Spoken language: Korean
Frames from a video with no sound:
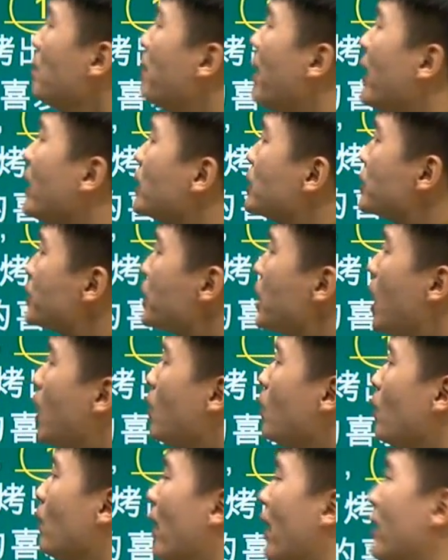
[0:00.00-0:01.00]

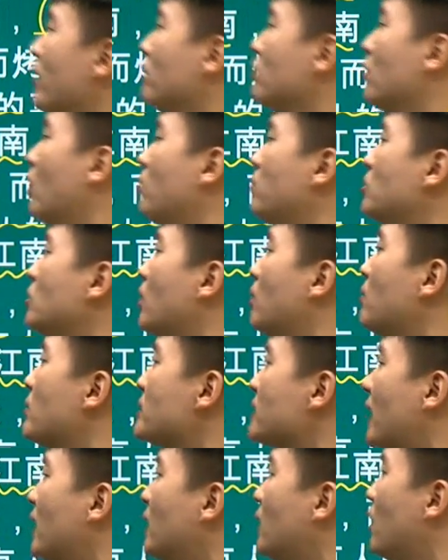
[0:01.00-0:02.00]
被称为너무너무
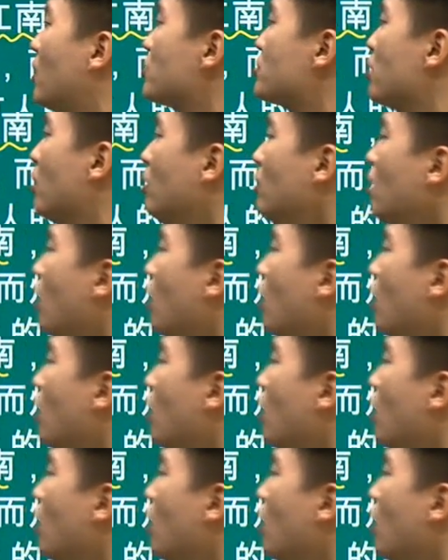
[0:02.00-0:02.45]
잘 나오죠?